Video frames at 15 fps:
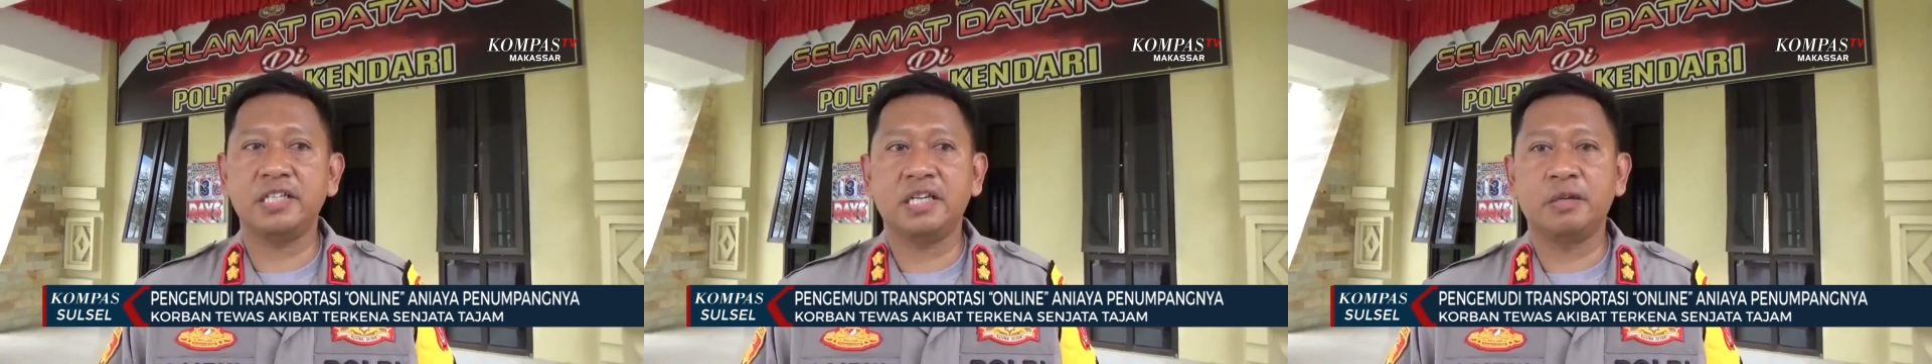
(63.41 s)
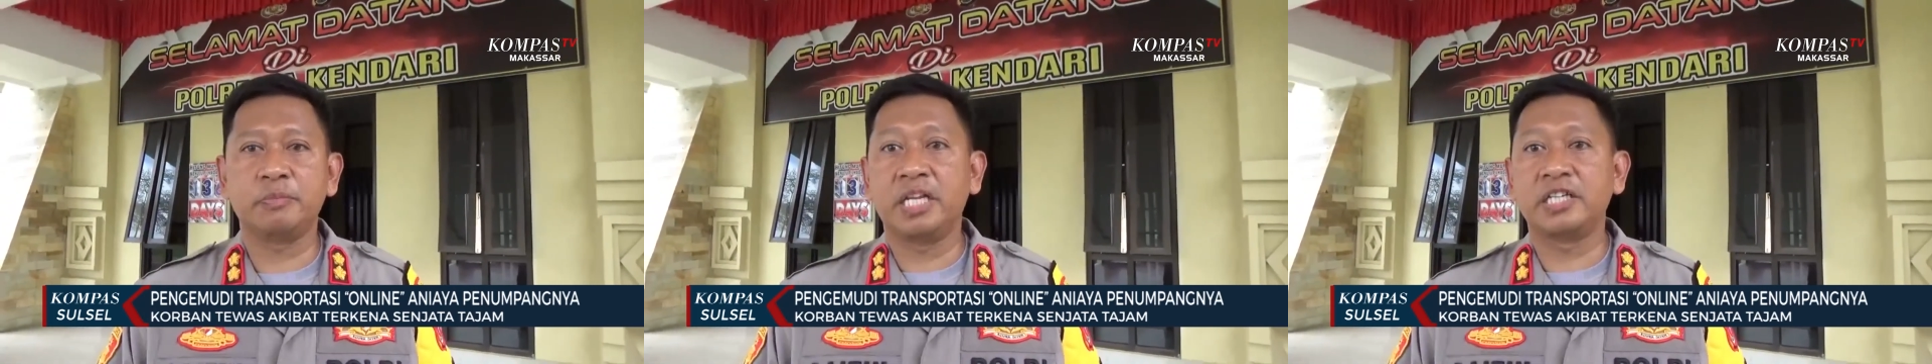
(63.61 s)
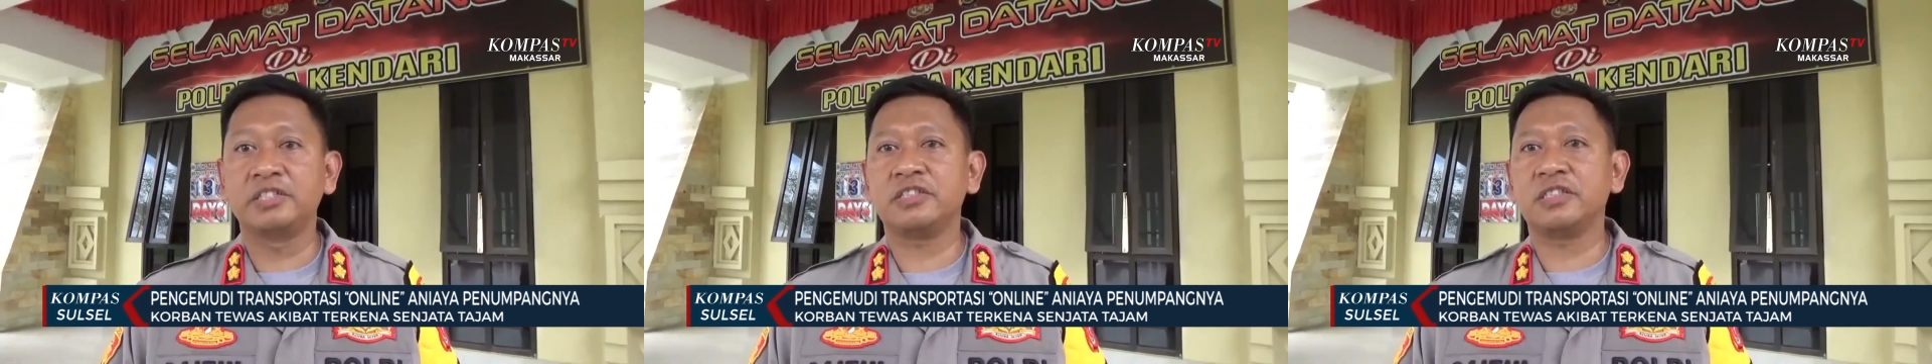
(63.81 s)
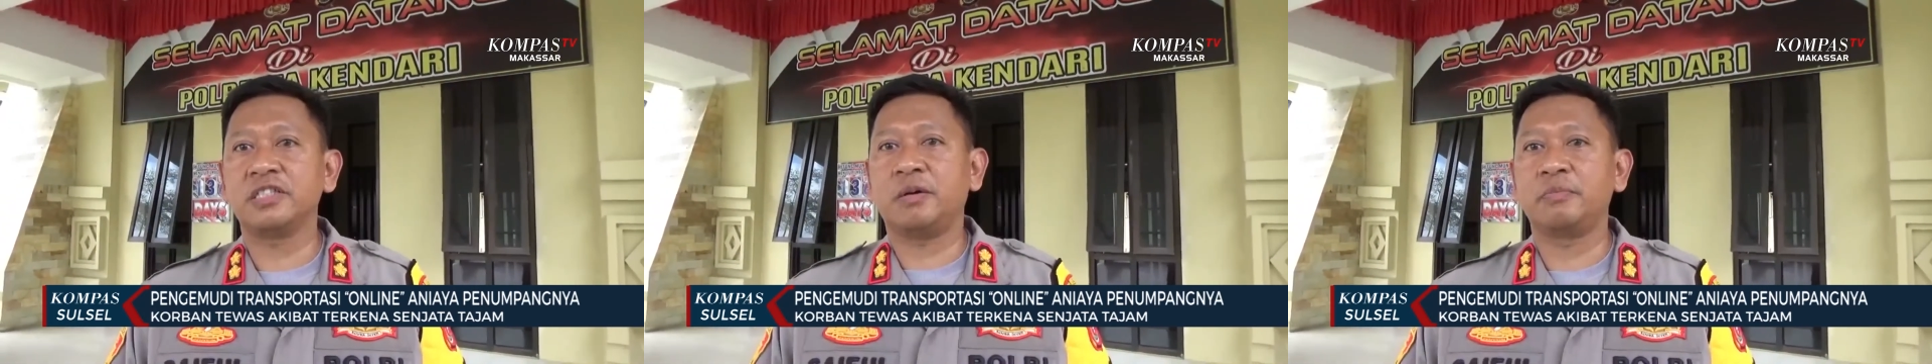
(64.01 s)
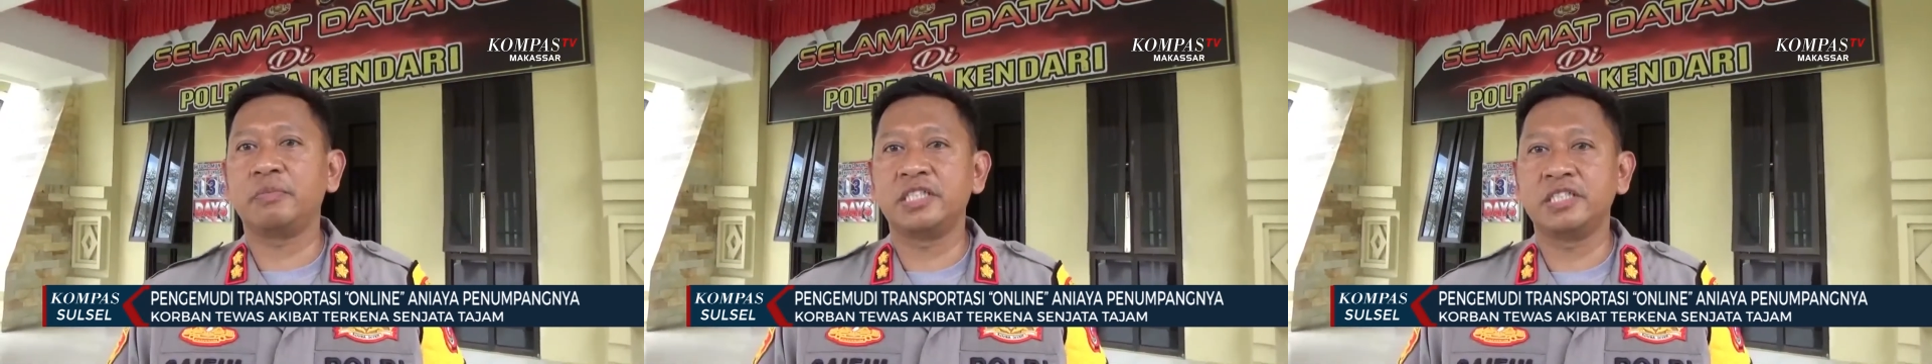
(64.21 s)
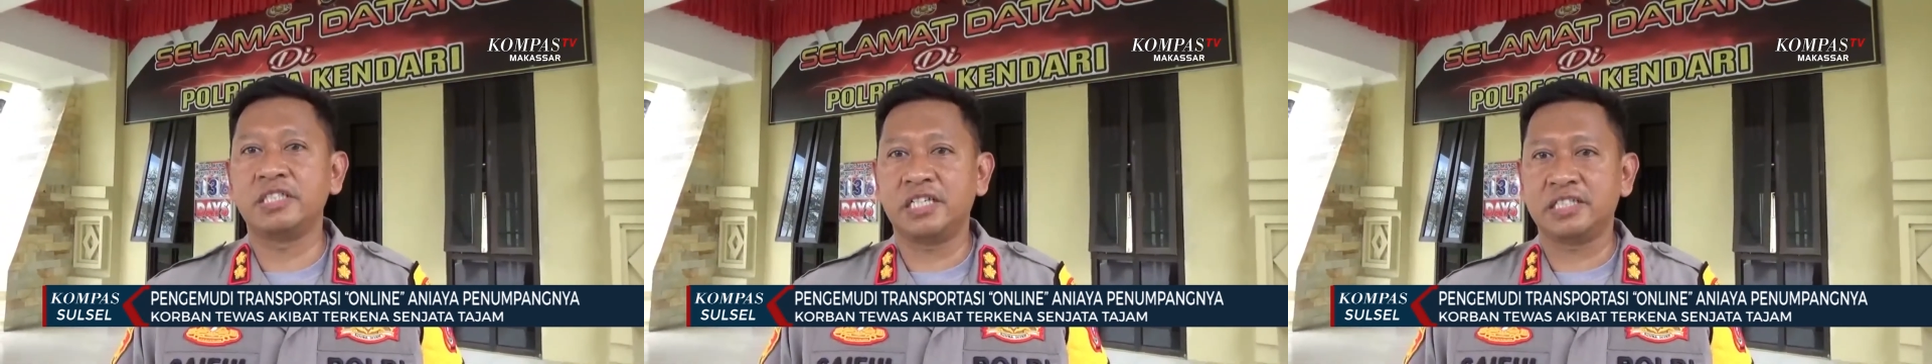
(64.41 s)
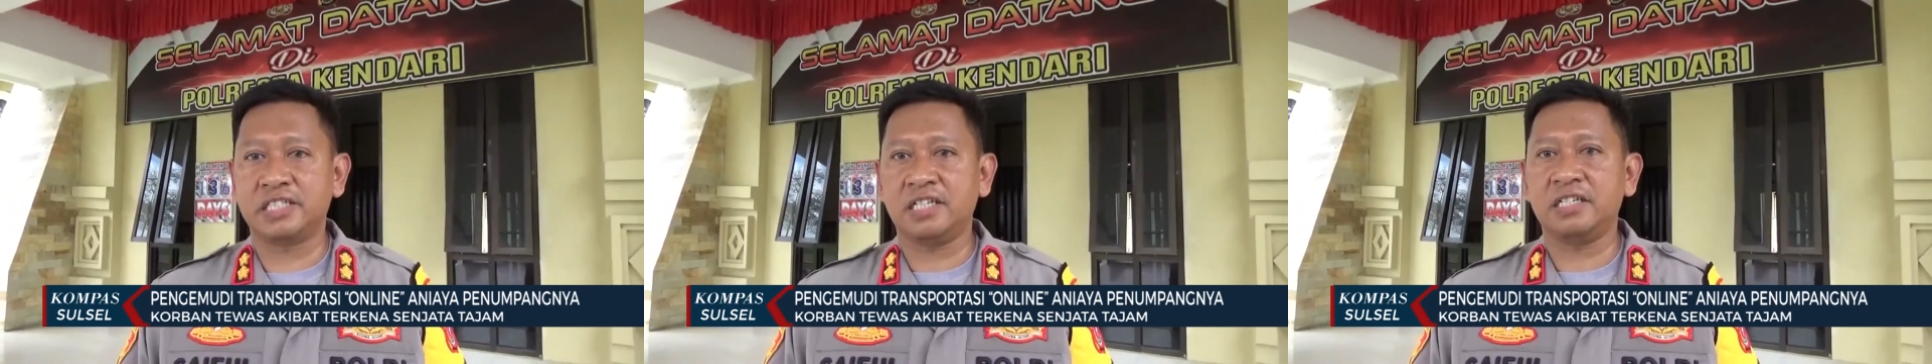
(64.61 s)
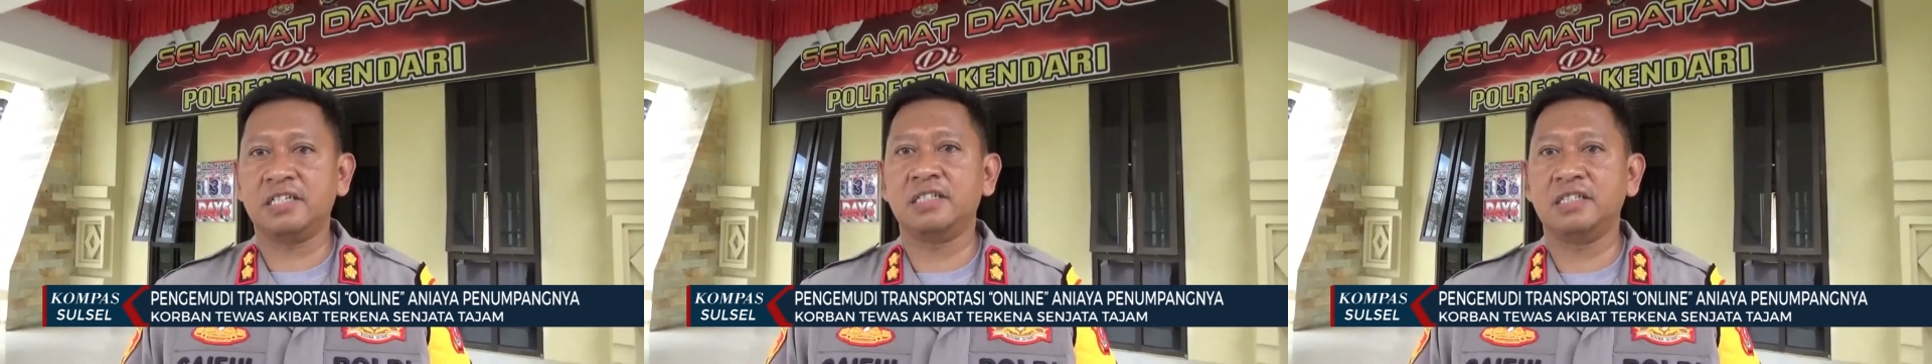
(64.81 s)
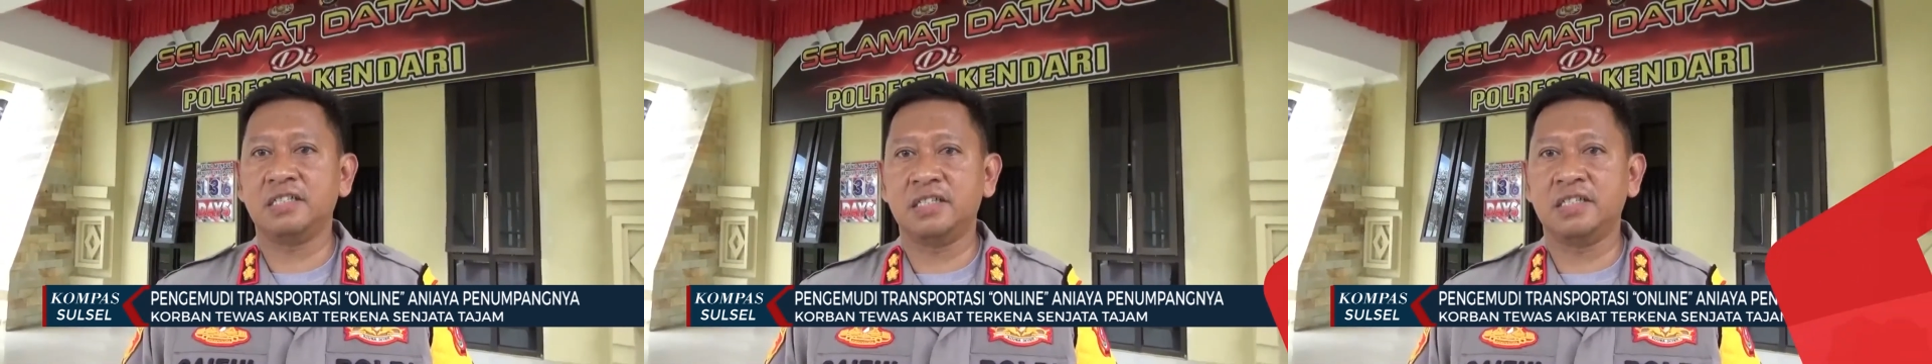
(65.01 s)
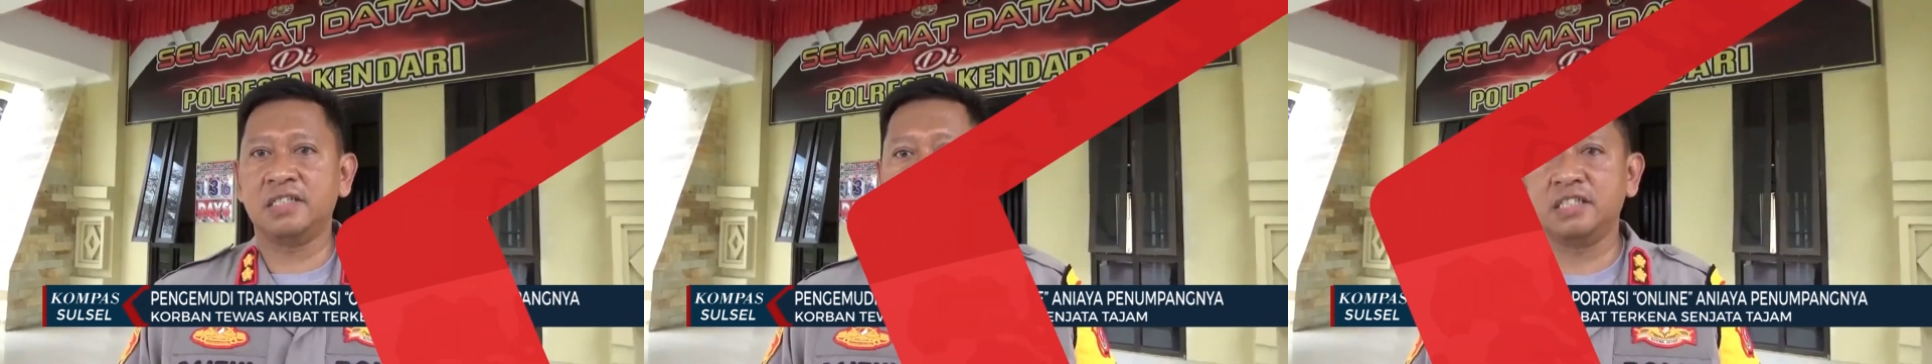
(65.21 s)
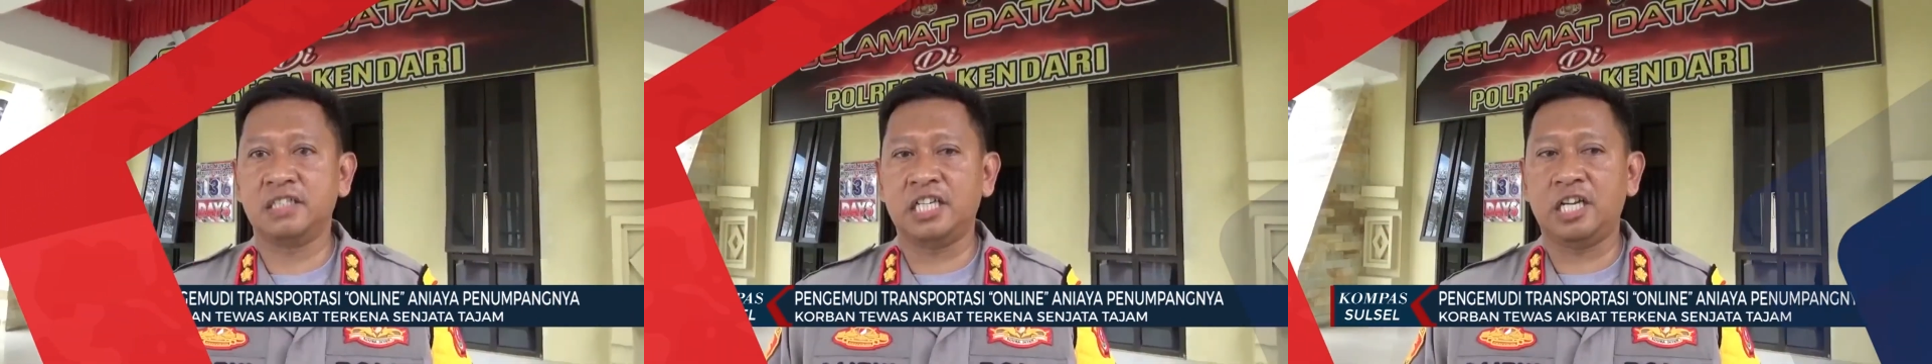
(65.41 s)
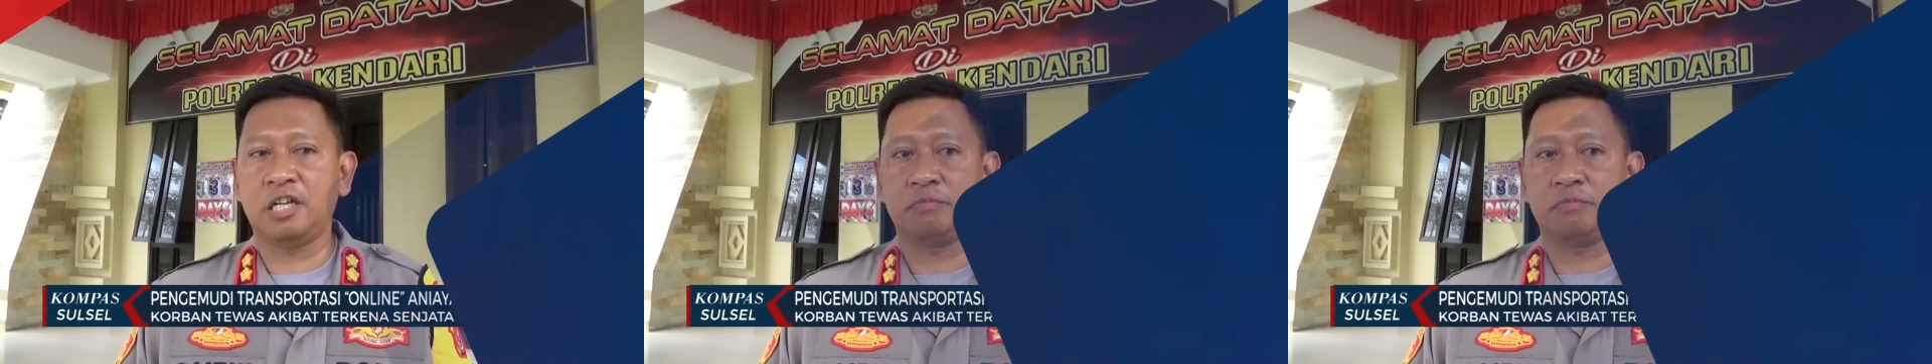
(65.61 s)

lebih lanjut kami jelaskan uh, dalam